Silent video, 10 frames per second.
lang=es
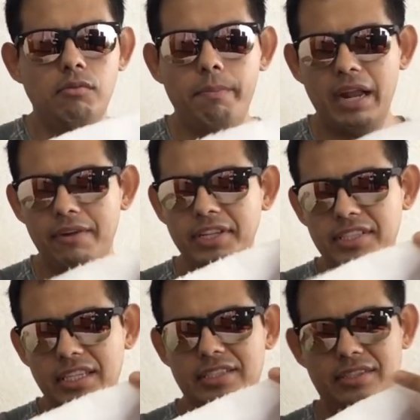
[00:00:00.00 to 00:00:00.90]
un
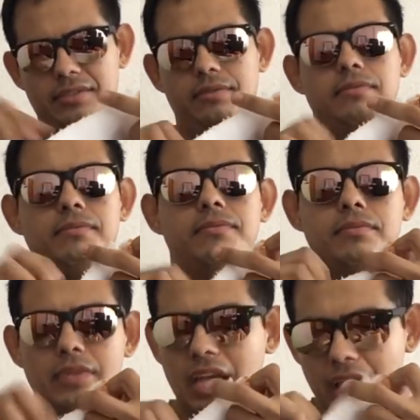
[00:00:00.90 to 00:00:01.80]
parabrisas.
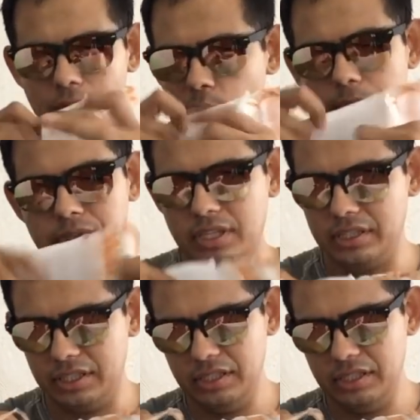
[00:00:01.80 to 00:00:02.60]
Ah, bueno, que